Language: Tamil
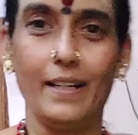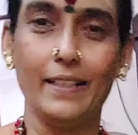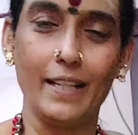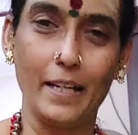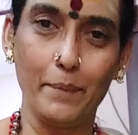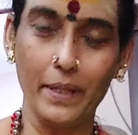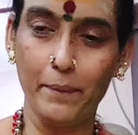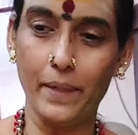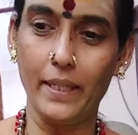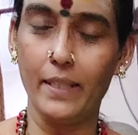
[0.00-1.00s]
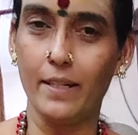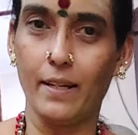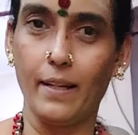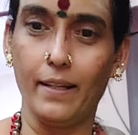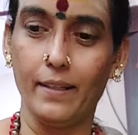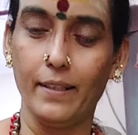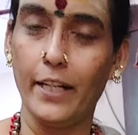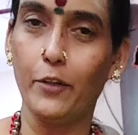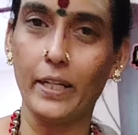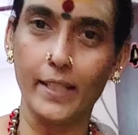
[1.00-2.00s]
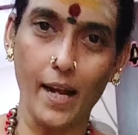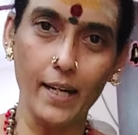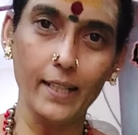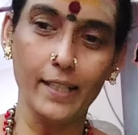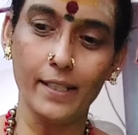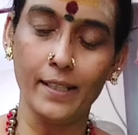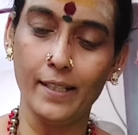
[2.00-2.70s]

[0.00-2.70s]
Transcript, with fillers: அதை நான் எப்படி பண்ணிக்கிட்டு இருக்கேன் என்னுடைய தியானங்கள்